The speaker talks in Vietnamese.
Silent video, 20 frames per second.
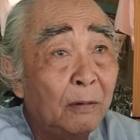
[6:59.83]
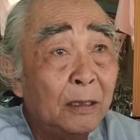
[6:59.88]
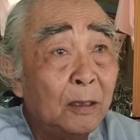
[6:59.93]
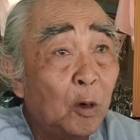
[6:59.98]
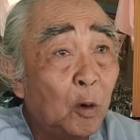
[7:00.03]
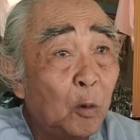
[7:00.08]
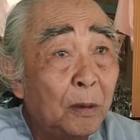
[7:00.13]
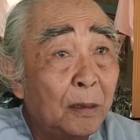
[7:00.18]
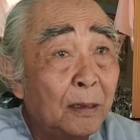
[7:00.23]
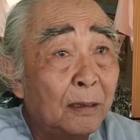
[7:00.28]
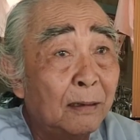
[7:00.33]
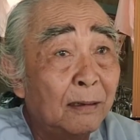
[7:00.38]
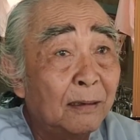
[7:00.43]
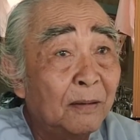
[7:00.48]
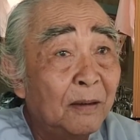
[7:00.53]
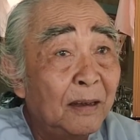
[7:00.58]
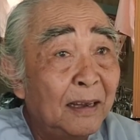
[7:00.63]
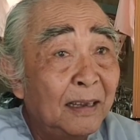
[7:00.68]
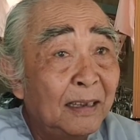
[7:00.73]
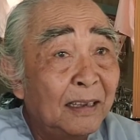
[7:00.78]
phải tu mới
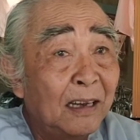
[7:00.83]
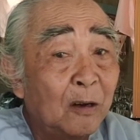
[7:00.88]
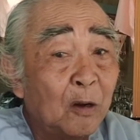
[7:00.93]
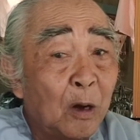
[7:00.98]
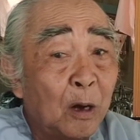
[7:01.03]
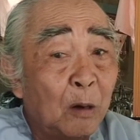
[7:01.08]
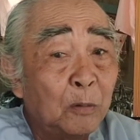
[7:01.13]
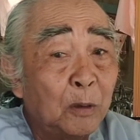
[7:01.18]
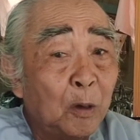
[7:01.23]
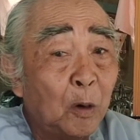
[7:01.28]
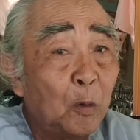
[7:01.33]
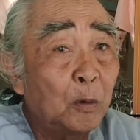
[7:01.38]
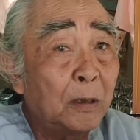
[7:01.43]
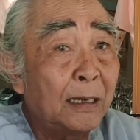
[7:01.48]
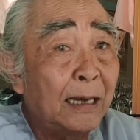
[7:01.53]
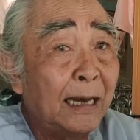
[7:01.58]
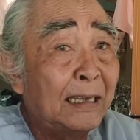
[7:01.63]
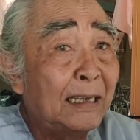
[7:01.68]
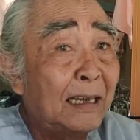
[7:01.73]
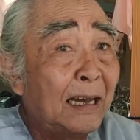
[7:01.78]
được chứ còn không
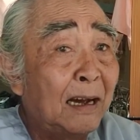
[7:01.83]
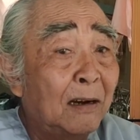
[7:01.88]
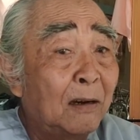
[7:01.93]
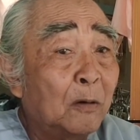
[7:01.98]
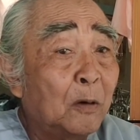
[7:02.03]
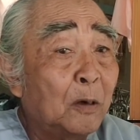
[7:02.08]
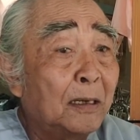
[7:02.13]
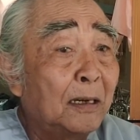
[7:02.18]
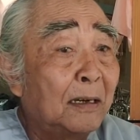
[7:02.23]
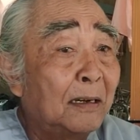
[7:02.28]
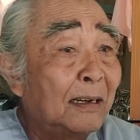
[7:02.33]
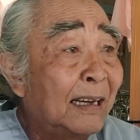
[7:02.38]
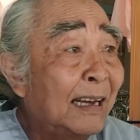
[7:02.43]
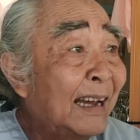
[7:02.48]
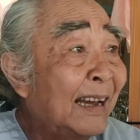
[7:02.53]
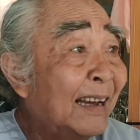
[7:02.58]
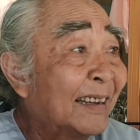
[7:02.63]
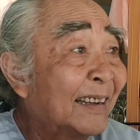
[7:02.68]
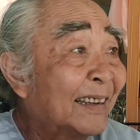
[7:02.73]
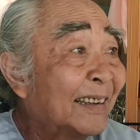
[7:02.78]
tu thì ngày giờ đó coi chừng
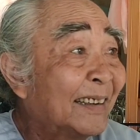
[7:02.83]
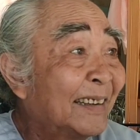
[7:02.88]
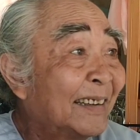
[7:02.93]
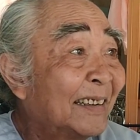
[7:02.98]
nghe ha yeah.